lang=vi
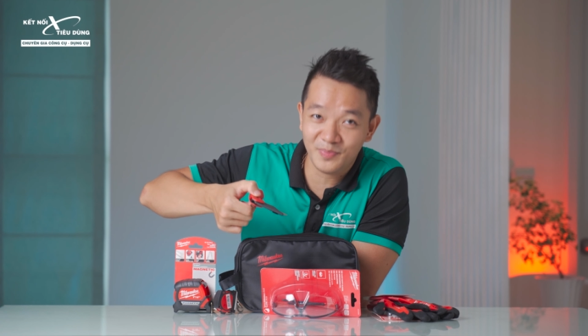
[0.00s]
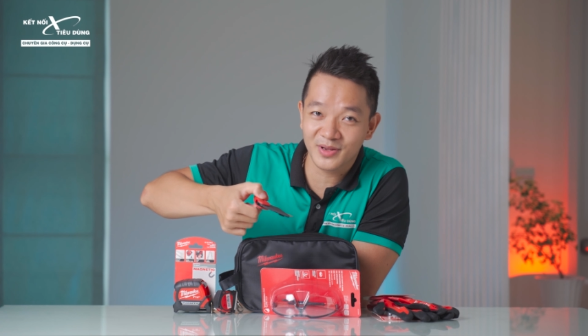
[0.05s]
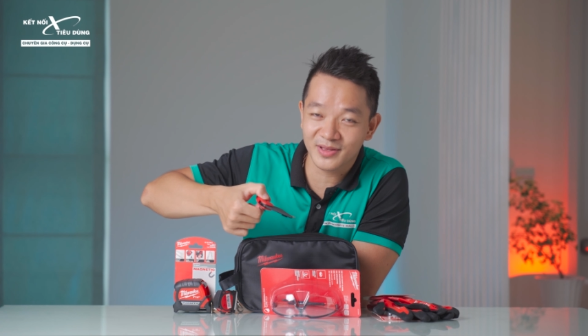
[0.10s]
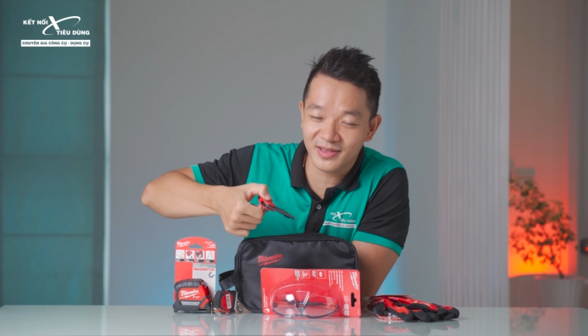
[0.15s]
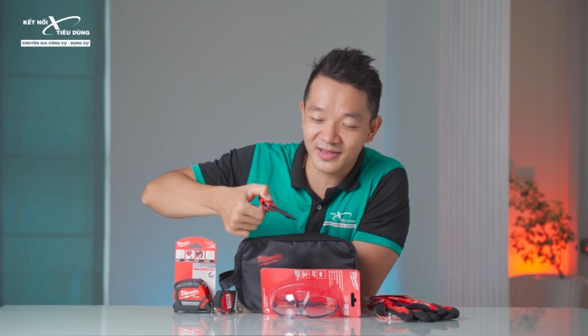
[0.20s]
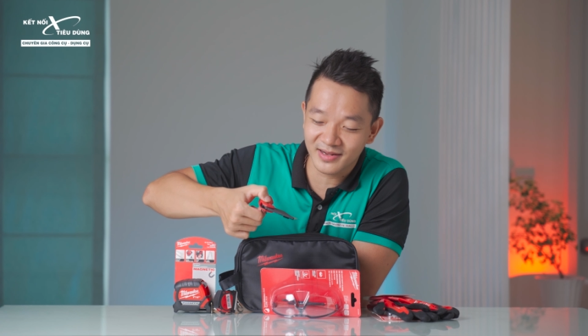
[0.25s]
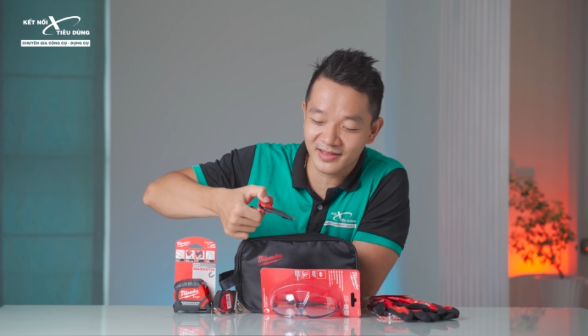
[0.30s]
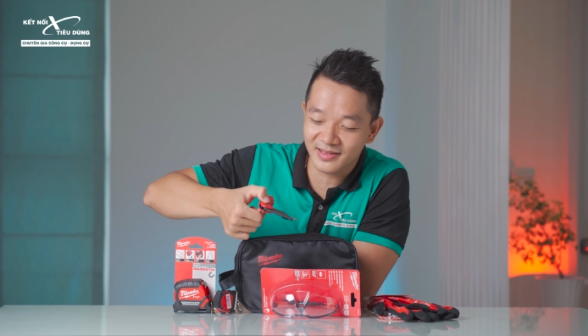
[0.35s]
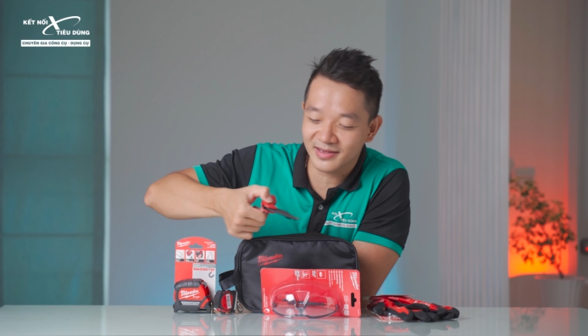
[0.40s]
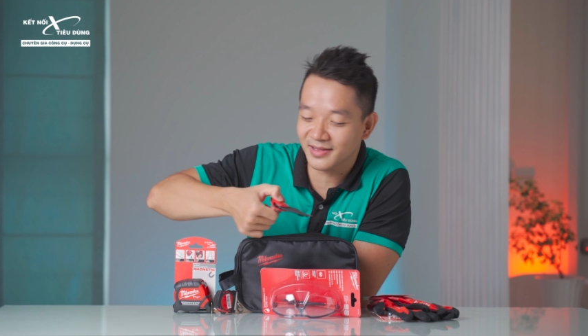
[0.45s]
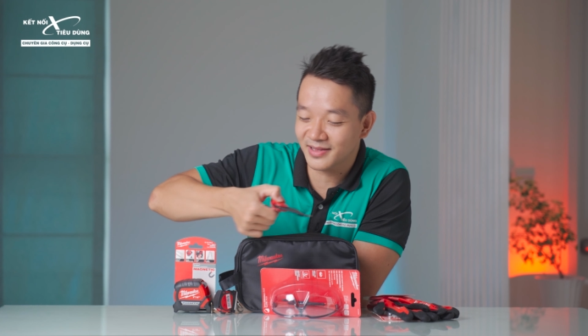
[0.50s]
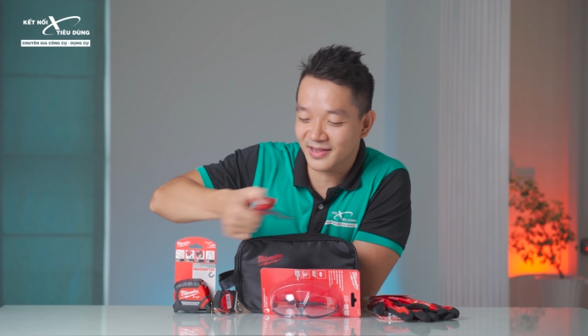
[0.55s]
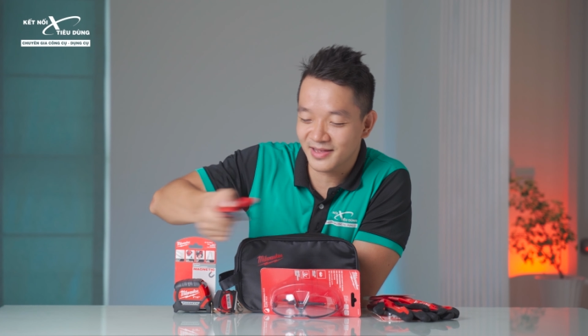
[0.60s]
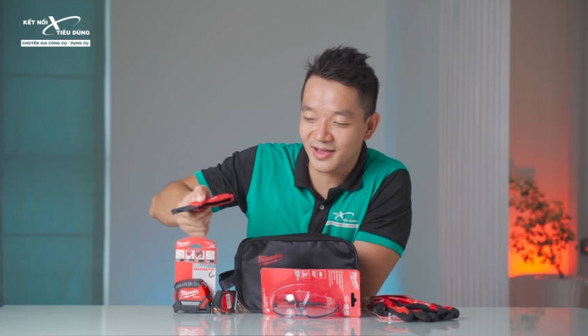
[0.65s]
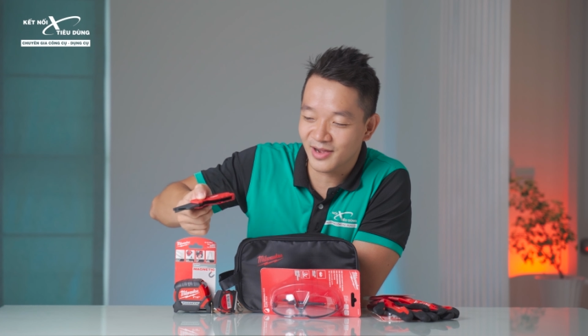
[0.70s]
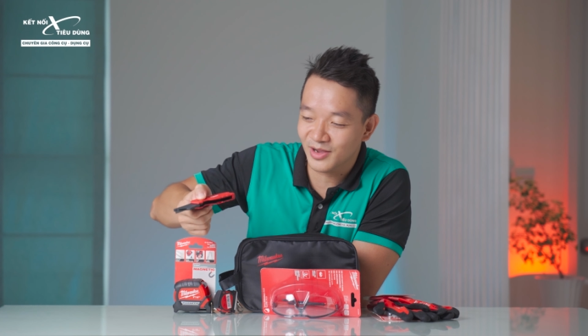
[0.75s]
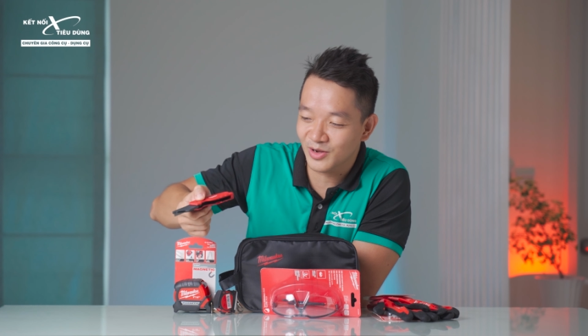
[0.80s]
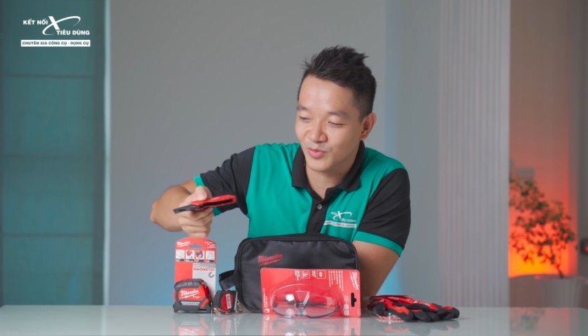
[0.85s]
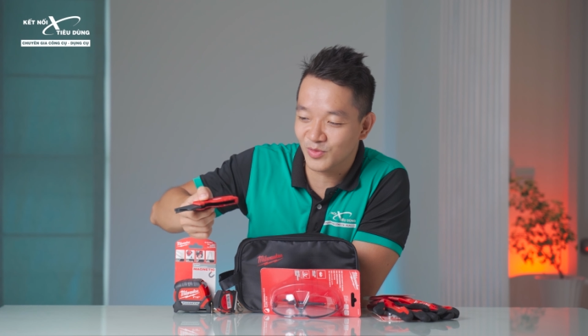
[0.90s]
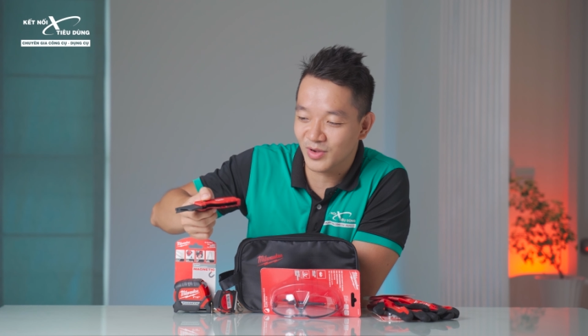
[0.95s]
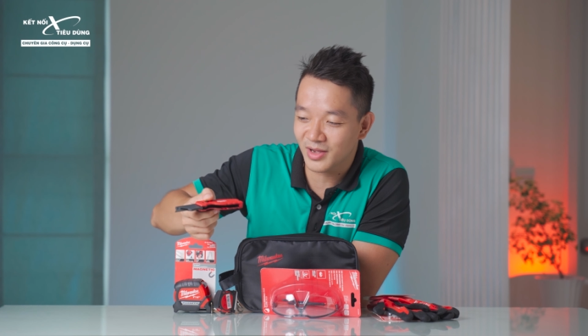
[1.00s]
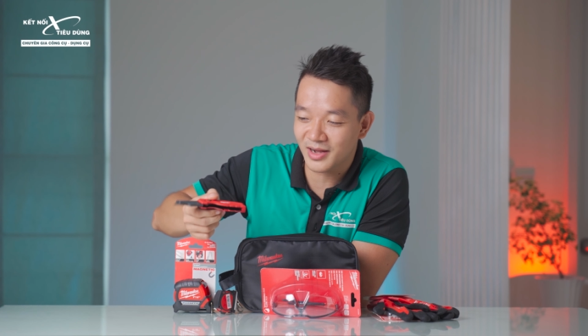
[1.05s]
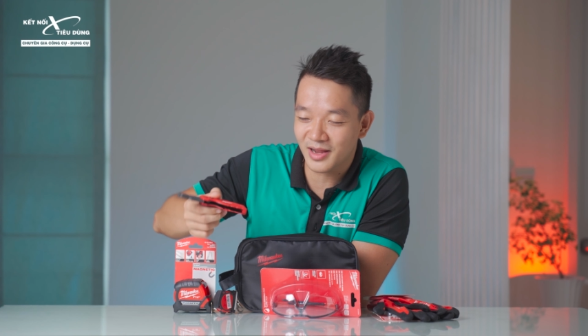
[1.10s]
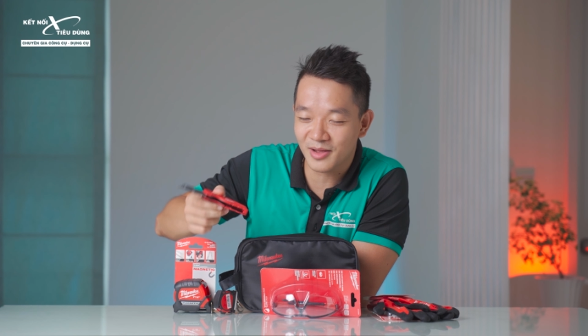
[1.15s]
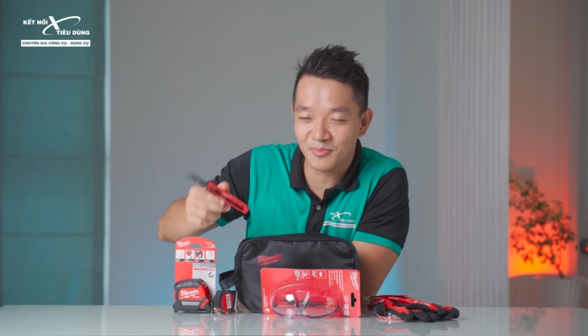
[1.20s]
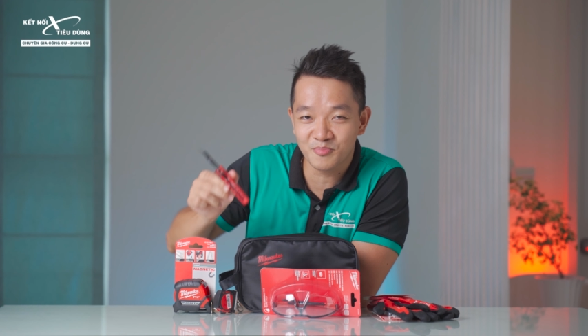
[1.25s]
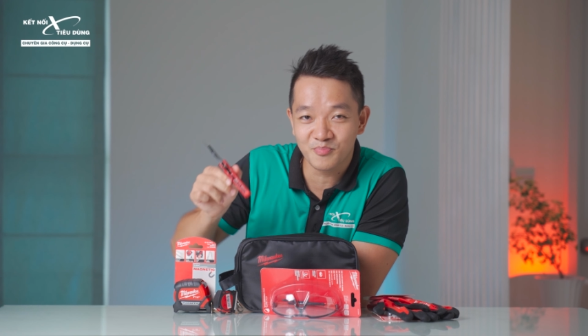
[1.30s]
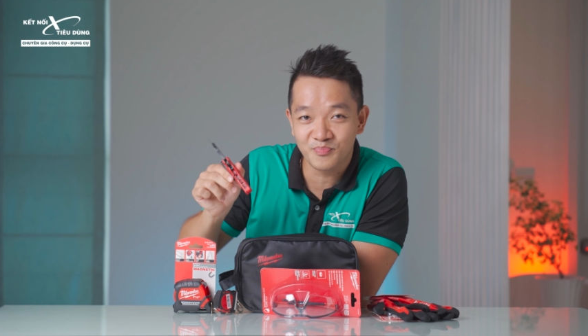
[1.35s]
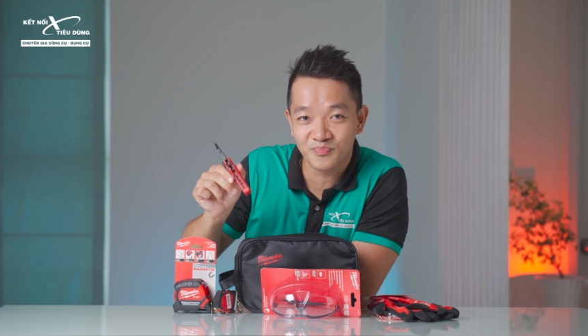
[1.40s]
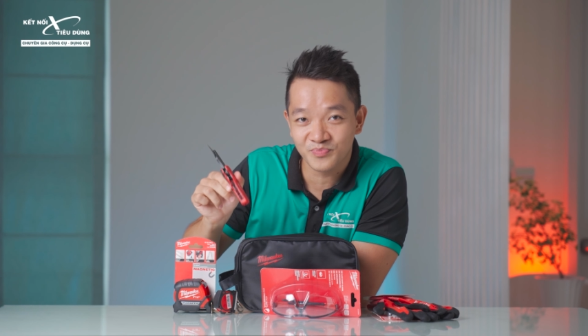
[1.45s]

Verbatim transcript: ở trên thế giới luôn á anh em